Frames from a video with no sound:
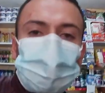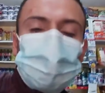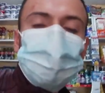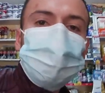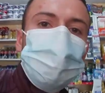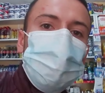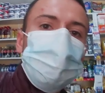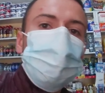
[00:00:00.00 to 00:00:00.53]
Y si
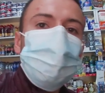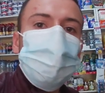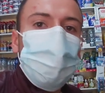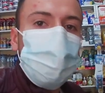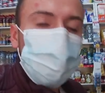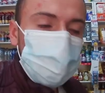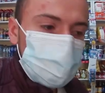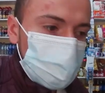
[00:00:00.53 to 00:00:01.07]
ustedes
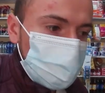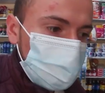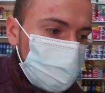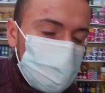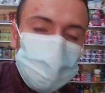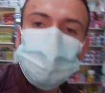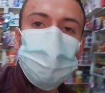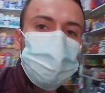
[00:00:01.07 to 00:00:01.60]
están
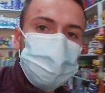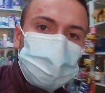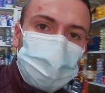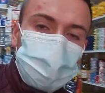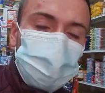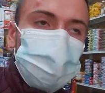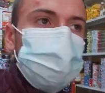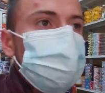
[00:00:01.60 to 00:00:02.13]
pensando montar un
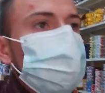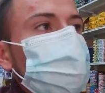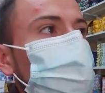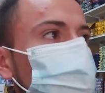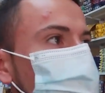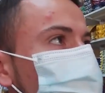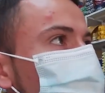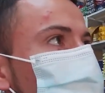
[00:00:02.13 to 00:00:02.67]
negocio
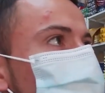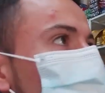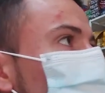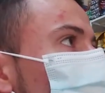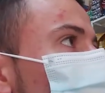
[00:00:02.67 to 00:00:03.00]
así de este